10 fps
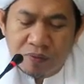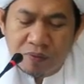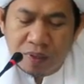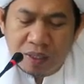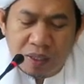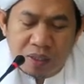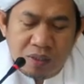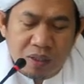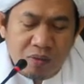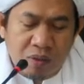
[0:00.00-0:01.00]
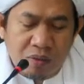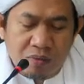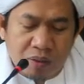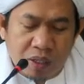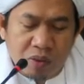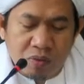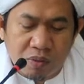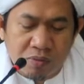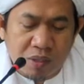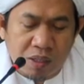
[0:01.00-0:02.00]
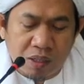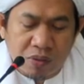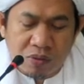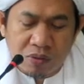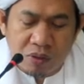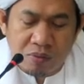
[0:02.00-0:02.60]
fahaza wa amsalu mimma la yuhsa